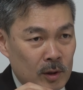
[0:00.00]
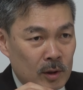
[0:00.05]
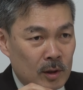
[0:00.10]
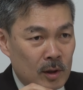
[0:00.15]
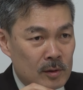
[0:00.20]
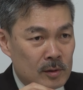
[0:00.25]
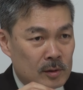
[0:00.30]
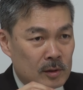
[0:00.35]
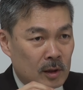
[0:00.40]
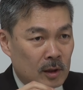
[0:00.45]
費
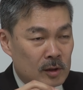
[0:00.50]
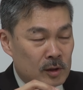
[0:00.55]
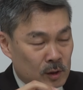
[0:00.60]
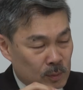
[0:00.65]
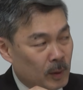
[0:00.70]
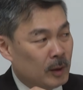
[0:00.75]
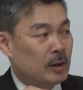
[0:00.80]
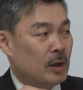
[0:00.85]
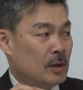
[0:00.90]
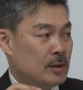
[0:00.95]
減税が
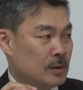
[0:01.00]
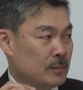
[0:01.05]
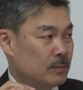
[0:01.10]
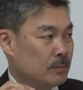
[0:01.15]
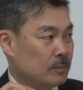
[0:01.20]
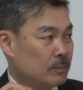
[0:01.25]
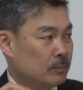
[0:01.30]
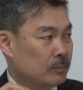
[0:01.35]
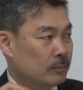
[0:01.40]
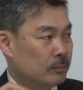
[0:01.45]
一番大事
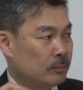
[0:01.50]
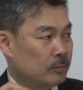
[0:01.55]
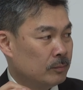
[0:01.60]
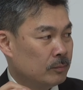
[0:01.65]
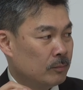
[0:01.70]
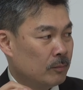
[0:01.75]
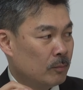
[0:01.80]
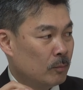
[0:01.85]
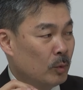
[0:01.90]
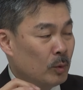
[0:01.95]

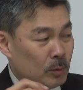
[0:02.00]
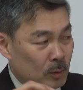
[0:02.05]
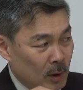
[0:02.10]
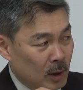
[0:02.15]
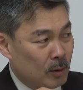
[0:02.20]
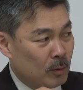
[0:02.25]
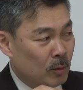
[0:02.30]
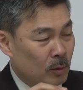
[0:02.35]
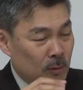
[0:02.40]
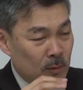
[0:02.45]
僕
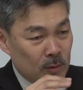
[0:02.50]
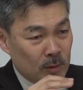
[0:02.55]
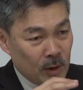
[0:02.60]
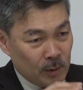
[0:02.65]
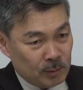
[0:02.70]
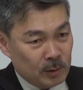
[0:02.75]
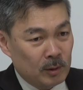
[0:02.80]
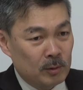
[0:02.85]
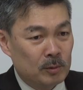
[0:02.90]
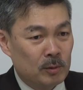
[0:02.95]
はこの
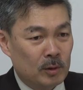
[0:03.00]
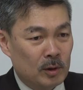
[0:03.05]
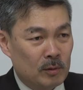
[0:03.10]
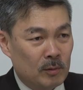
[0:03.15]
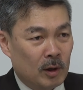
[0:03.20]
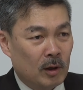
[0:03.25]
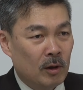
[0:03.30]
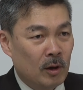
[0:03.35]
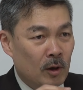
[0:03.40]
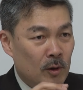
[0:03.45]
デフレの時に
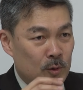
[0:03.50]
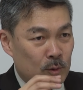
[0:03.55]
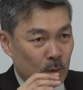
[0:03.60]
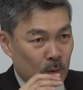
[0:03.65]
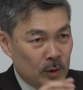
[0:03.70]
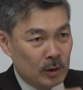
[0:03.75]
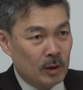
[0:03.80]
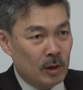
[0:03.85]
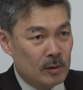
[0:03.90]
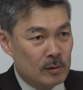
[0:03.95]
は
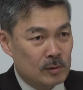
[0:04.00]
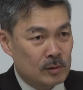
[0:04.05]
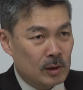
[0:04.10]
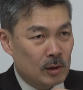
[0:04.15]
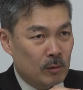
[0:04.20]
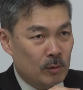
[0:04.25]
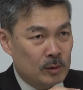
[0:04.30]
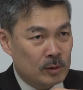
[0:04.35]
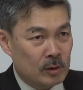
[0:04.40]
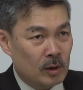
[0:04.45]
消費減
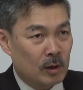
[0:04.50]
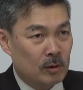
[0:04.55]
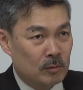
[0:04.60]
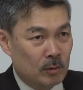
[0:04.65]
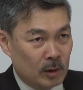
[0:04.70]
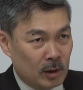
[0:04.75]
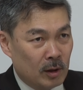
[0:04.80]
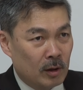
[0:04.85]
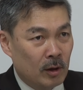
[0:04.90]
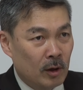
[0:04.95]
税をした
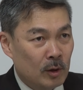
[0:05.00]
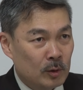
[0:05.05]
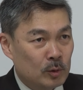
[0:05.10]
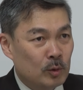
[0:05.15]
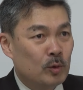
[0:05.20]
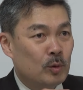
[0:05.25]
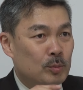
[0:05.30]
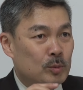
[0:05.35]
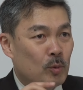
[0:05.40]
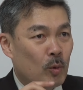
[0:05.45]
上で
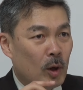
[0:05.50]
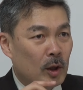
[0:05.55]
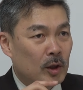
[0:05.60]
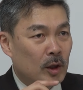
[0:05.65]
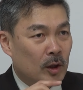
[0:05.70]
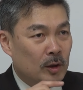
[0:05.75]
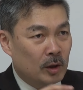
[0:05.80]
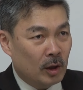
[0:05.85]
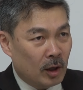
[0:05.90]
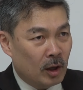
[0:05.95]
その分お
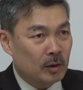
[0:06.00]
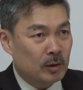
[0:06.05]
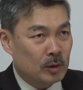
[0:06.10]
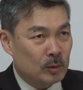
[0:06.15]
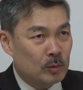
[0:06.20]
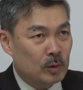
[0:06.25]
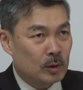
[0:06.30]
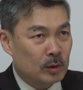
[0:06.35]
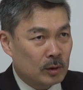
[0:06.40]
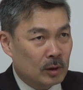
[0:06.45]
金が足らんって
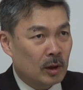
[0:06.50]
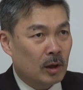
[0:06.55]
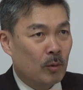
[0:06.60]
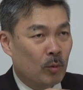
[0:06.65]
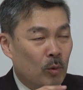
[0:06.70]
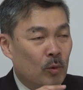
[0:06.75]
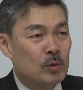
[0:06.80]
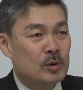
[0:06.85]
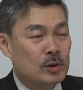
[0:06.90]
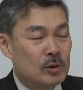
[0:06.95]
いうんだったら
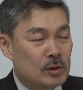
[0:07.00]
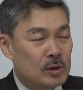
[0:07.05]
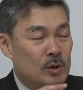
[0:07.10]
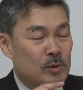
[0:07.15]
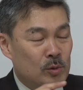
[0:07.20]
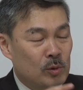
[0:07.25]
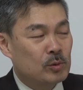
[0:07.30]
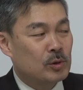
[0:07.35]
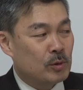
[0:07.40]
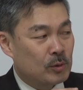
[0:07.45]
法人
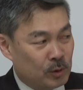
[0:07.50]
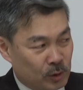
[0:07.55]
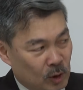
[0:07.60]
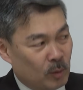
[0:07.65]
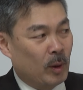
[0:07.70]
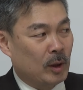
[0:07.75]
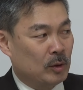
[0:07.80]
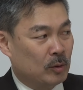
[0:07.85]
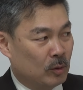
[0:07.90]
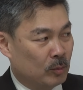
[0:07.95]
税増税をす
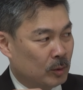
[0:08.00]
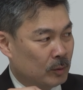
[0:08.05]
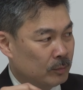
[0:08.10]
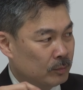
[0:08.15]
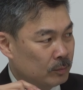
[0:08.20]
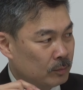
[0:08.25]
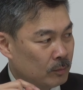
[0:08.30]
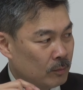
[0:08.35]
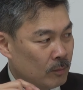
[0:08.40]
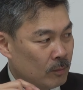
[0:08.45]
ればいいと思う、
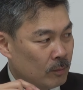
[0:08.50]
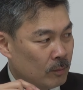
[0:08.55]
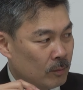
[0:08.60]
うん、